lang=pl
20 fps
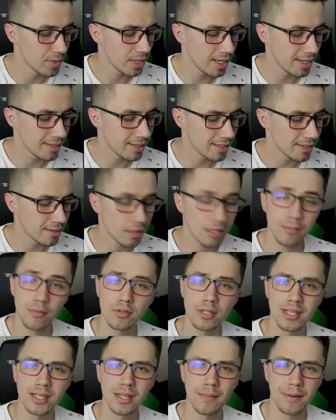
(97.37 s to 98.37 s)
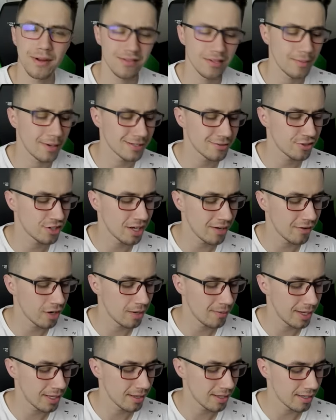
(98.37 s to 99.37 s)
jeden to był taki naprawdę bardzo ciekawy
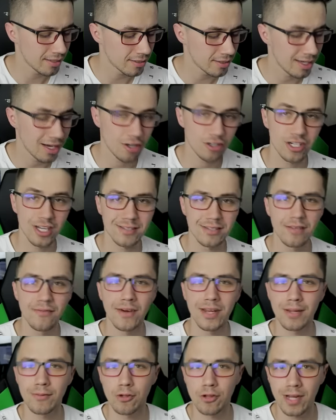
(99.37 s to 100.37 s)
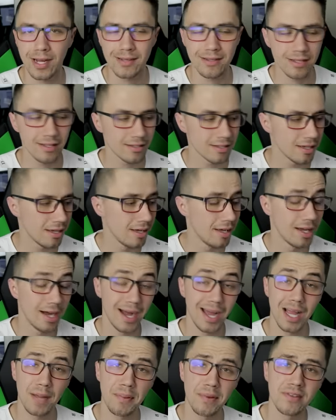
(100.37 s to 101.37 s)
komentarz, jako że ja jestem fanem United,
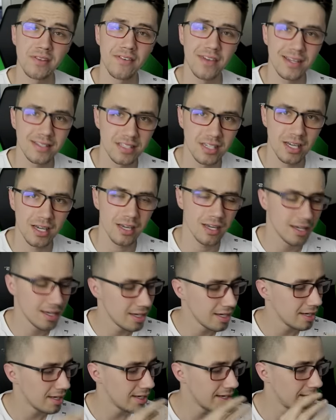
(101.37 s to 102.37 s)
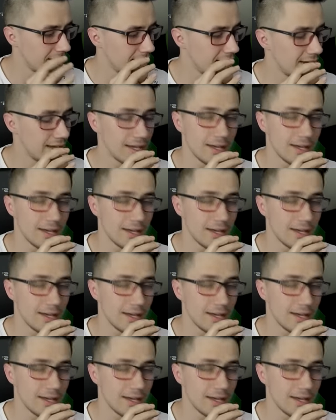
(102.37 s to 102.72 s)
a jak pewnie wiecie, yy,